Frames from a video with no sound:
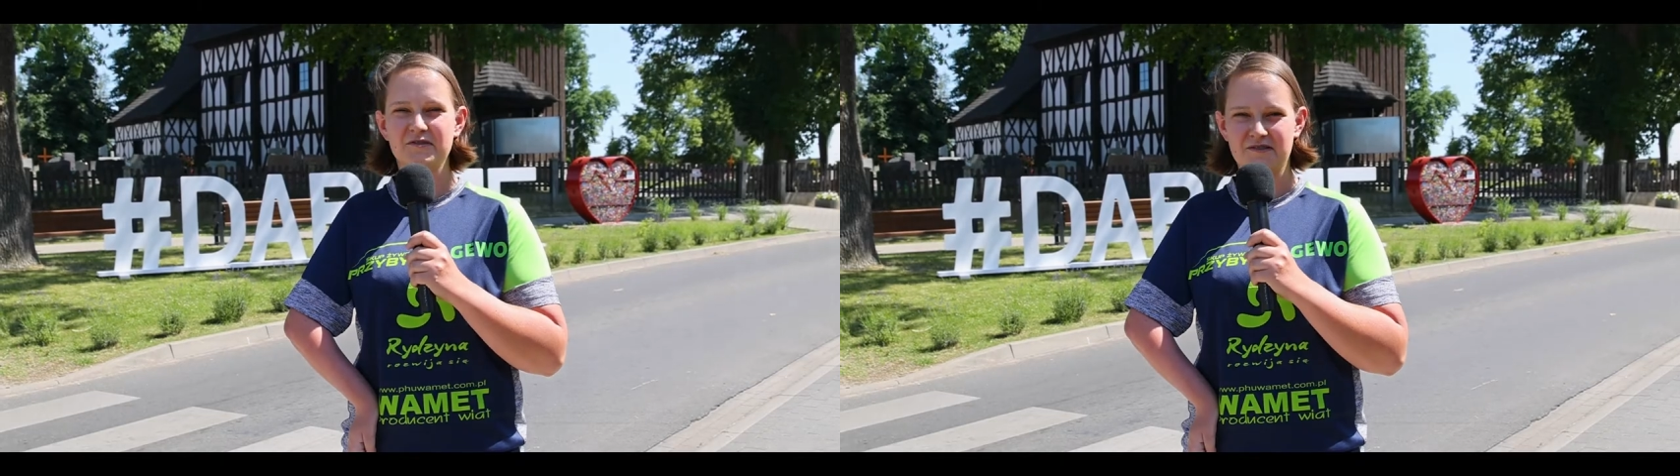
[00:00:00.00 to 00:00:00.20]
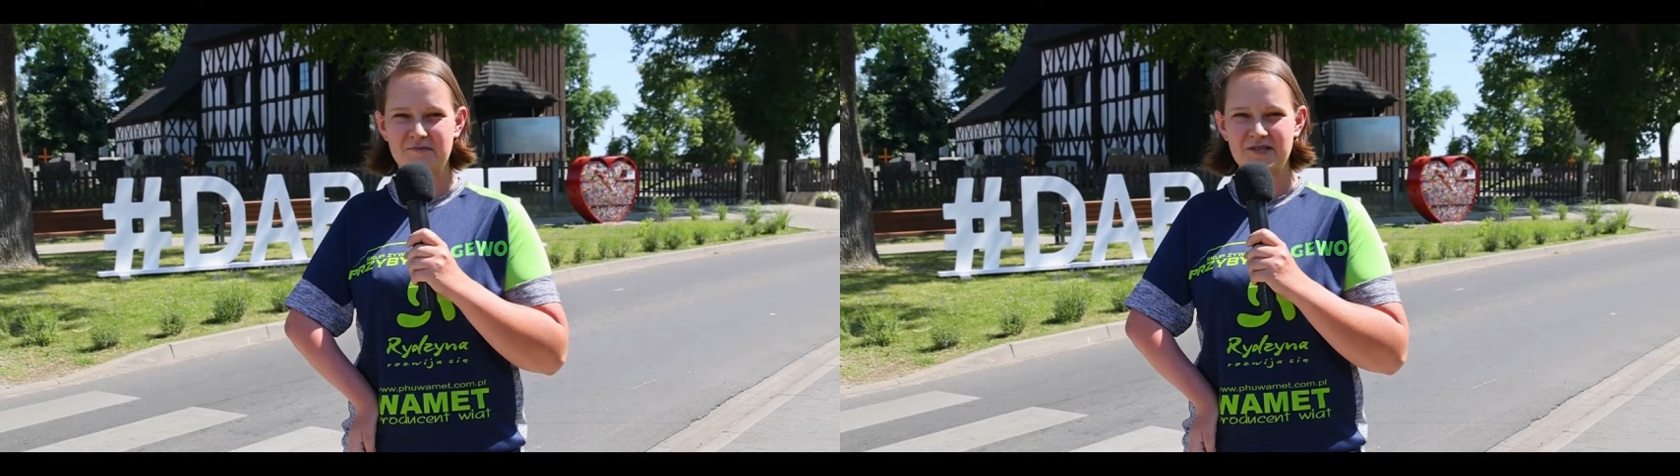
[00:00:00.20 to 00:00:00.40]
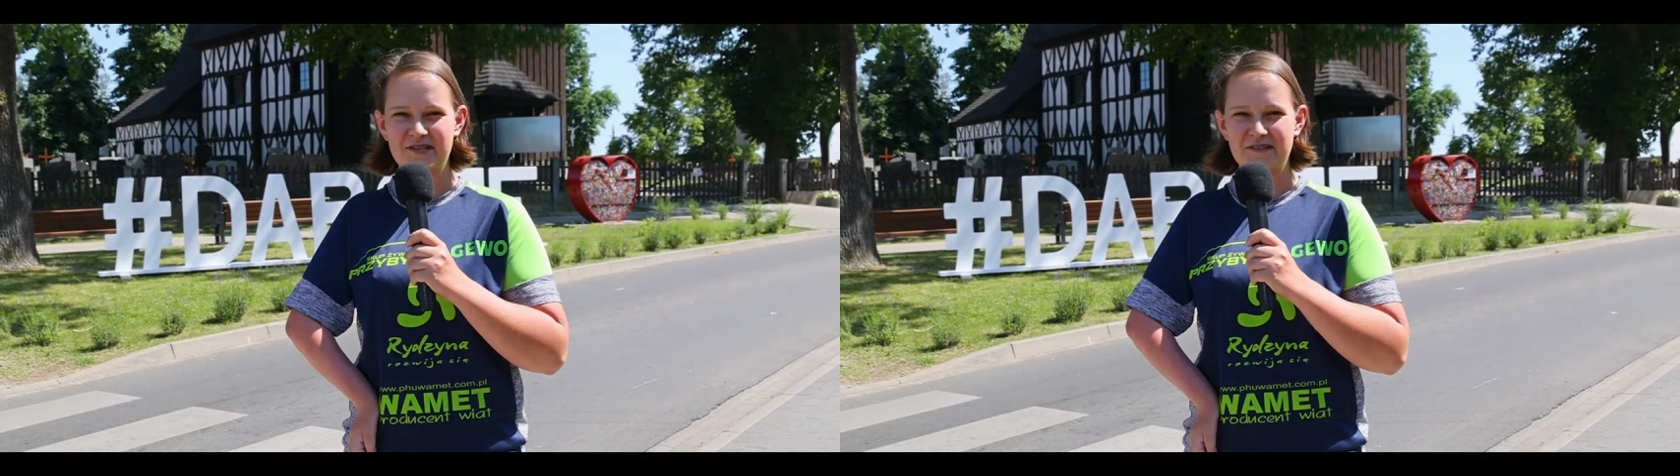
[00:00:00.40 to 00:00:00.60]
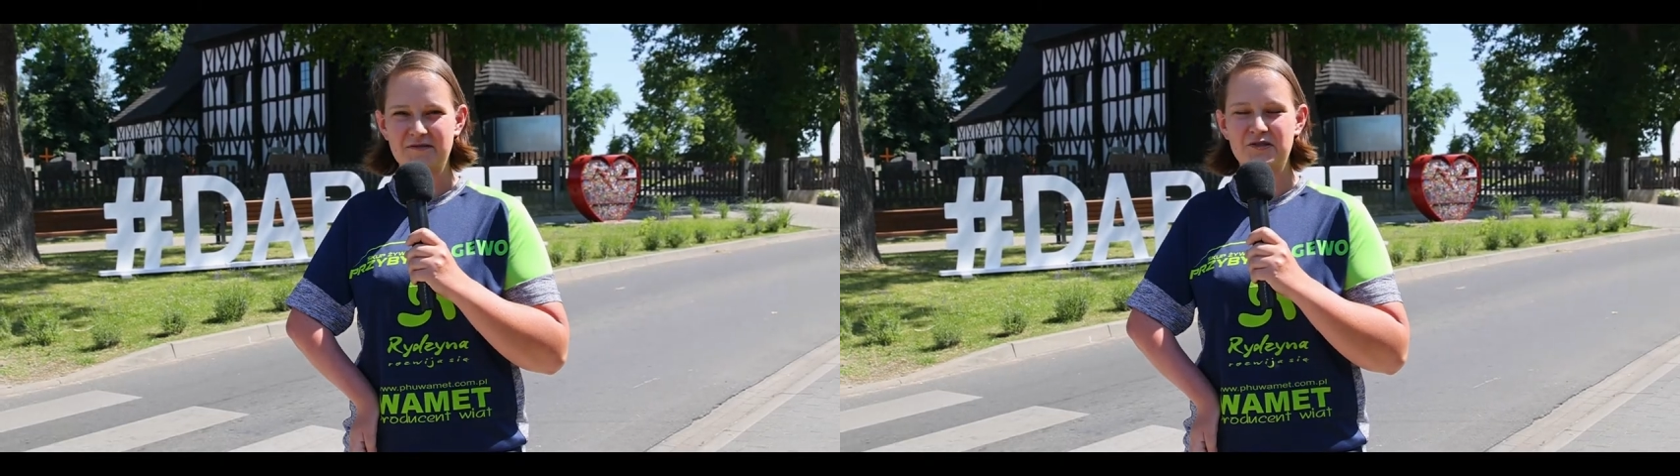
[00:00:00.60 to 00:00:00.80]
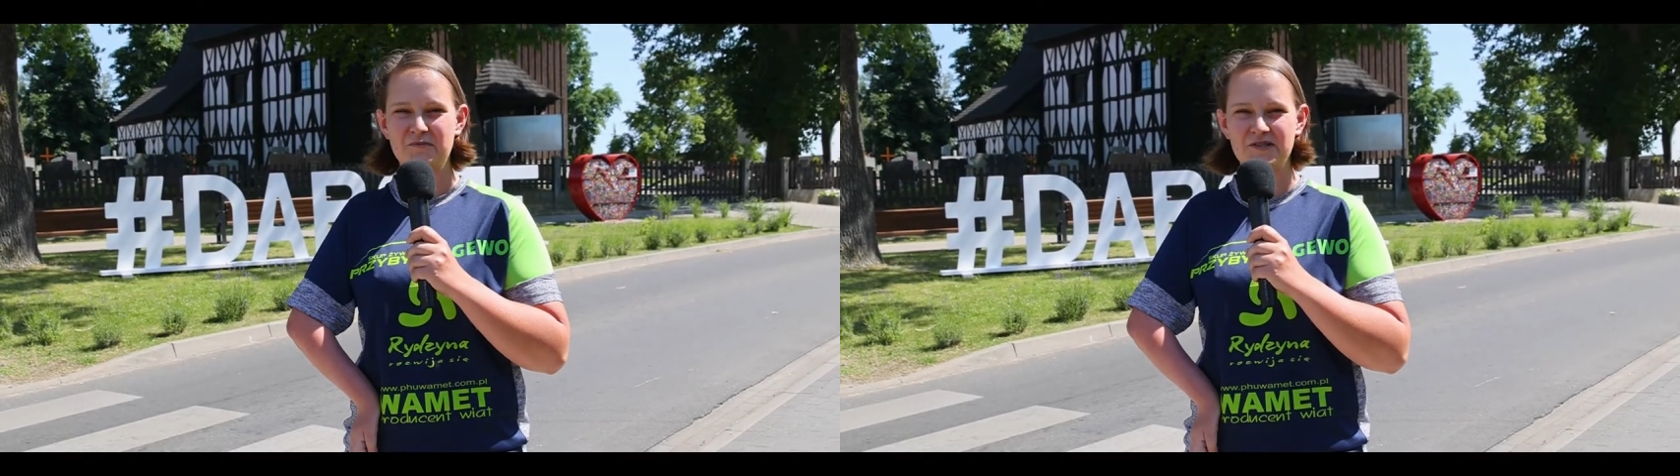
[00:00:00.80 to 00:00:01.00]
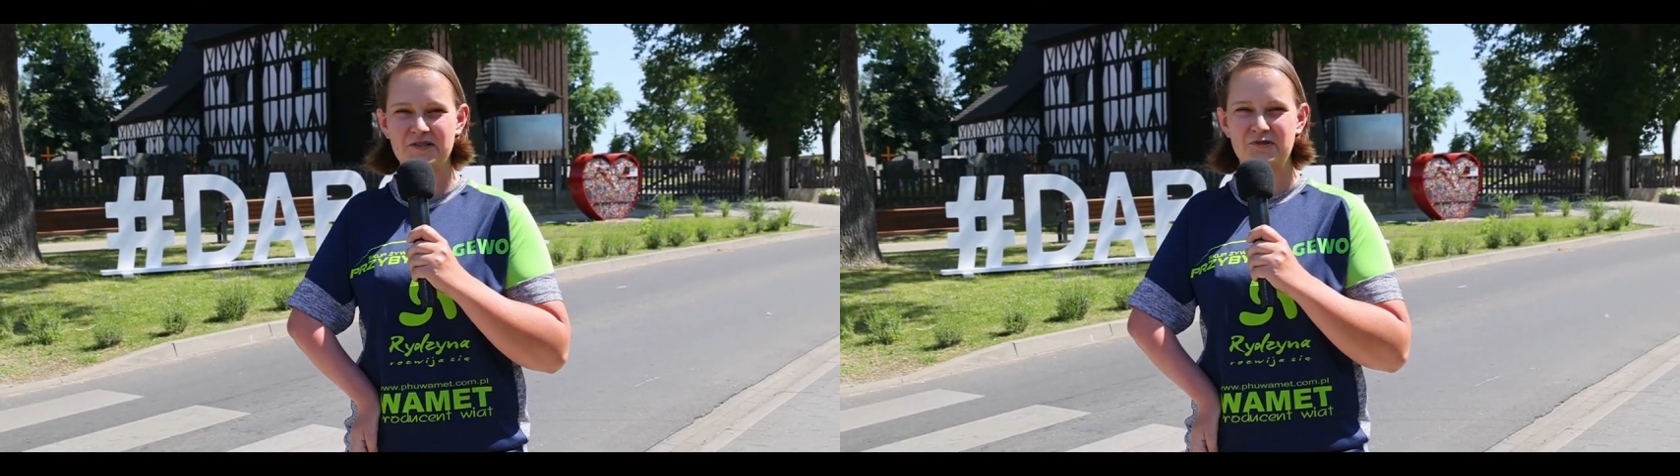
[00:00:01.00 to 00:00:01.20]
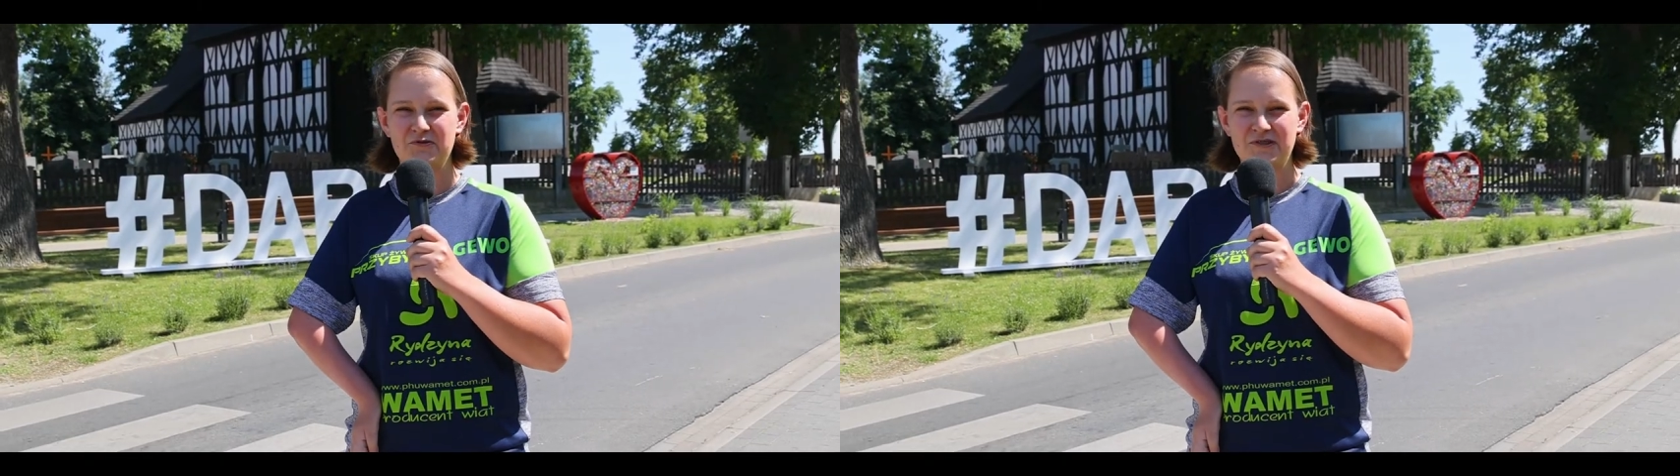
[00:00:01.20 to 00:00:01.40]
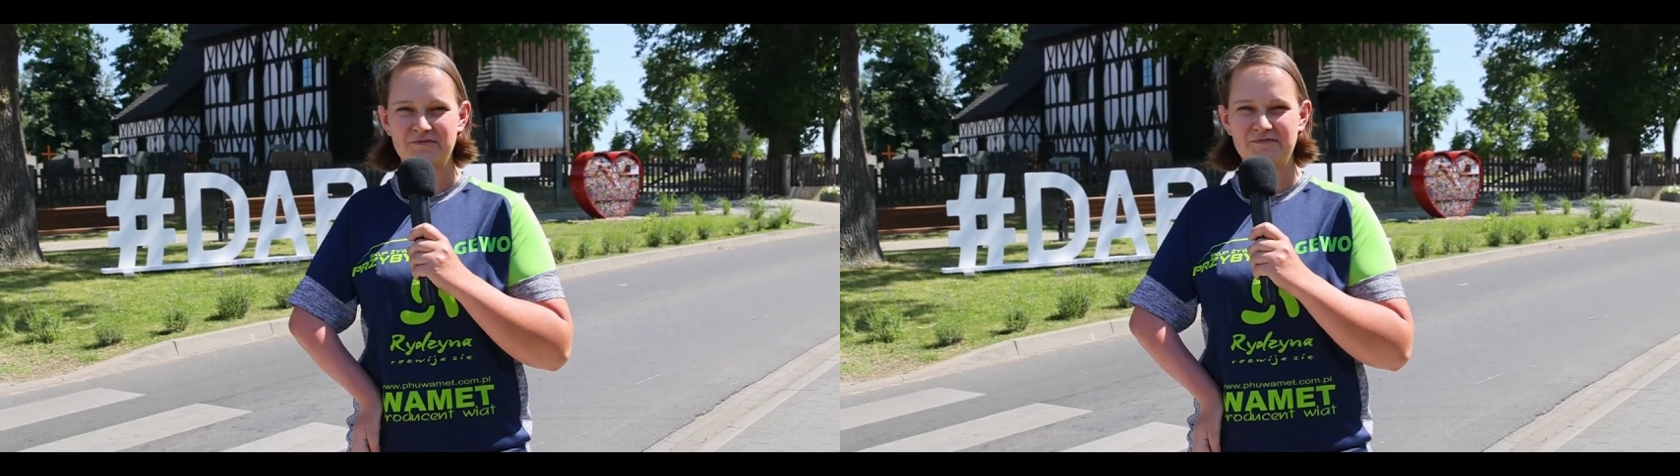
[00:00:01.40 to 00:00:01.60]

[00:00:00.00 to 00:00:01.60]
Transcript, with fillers: Do zobaczenia. Trzymajcie kciuki.